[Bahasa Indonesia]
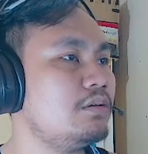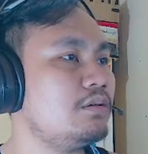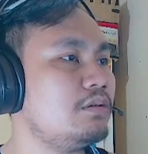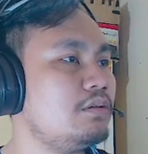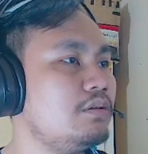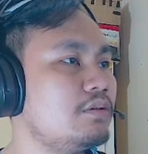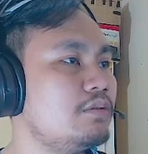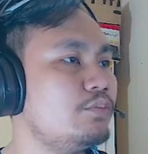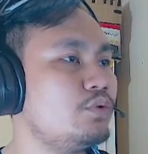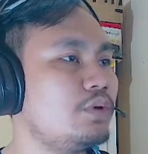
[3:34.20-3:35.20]
Iya
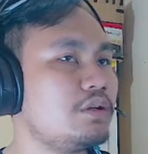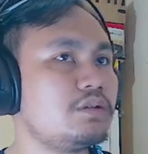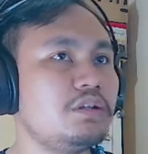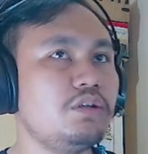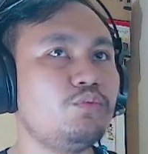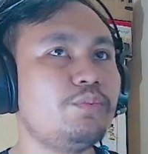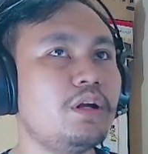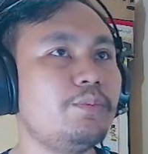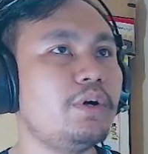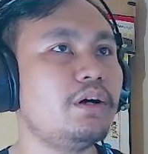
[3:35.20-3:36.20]
Mona Singkyu
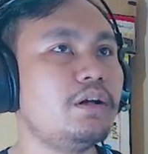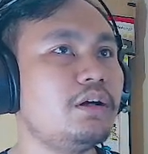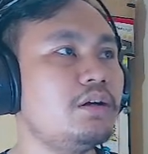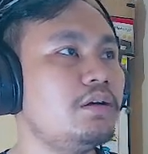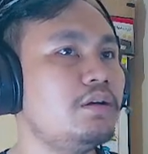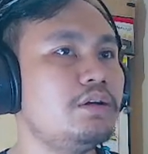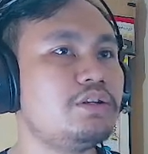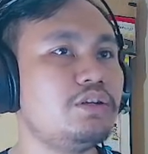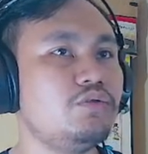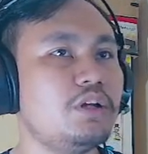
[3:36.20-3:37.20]
Barbara
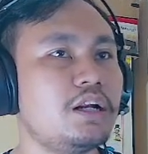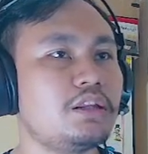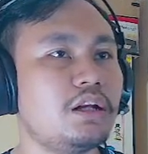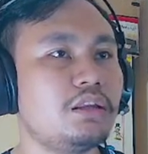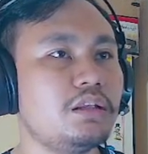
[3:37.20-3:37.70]
Singkyunya rata-rata